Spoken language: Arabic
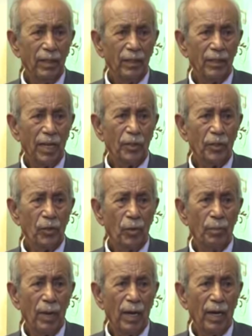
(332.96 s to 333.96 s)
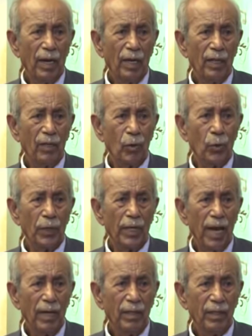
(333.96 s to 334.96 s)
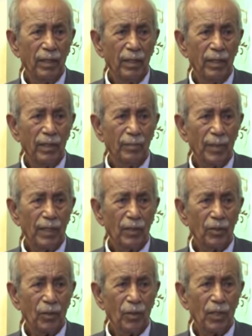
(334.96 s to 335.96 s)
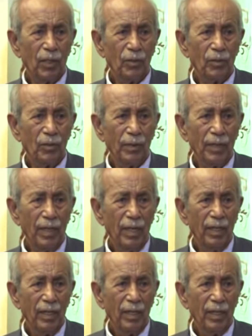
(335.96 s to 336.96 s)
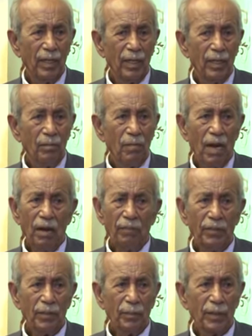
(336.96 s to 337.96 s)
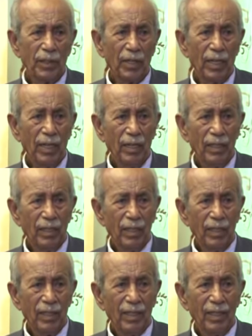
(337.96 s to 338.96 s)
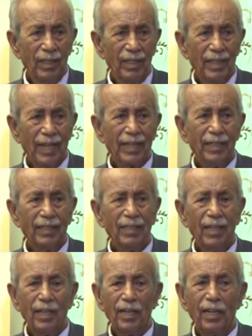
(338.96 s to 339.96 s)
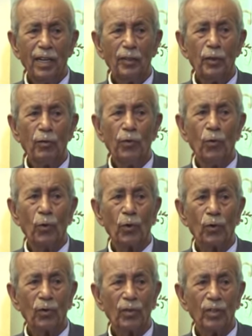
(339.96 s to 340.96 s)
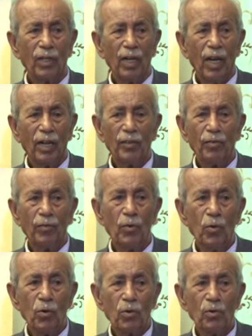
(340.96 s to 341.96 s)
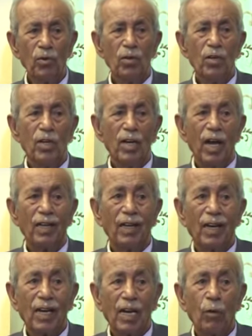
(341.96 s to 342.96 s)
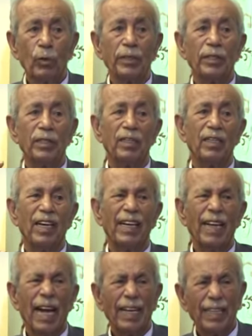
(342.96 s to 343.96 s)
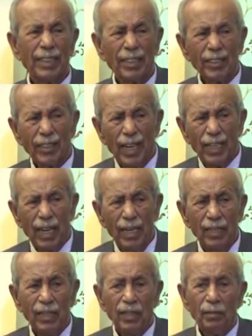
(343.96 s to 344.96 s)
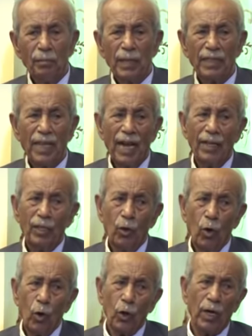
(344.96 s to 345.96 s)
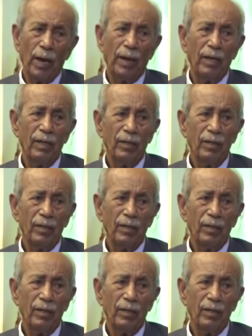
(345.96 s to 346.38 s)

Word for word: زي جنوب آه، كوريا مثلا كوريا الجنوبية ما فيش مشكلة أيوة. لكن النفور النفور القوي انعكس على مسائل أخرى